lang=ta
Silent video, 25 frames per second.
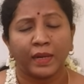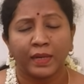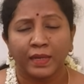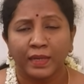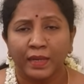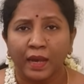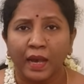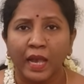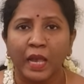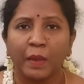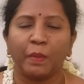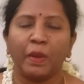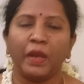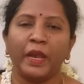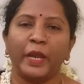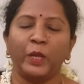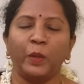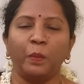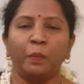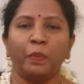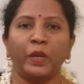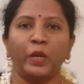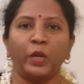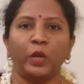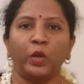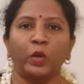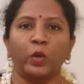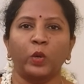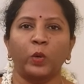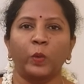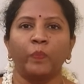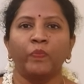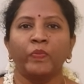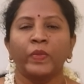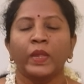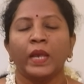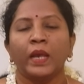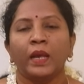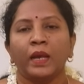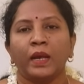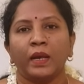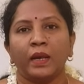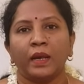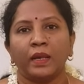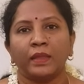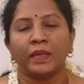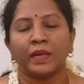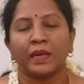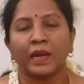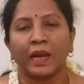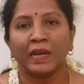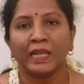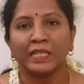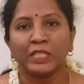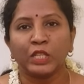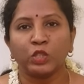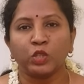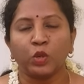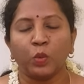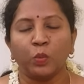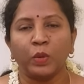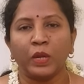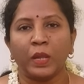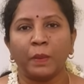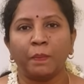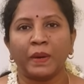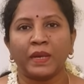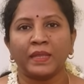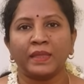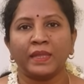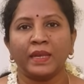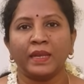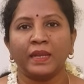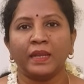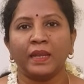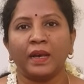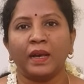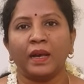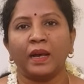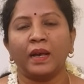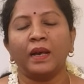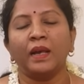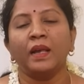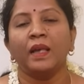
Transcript: கட்டாயமாக இடம்பெற்றிருக்கும் அந்த கலச சொம்பில் பார்த்தீங்கன்னா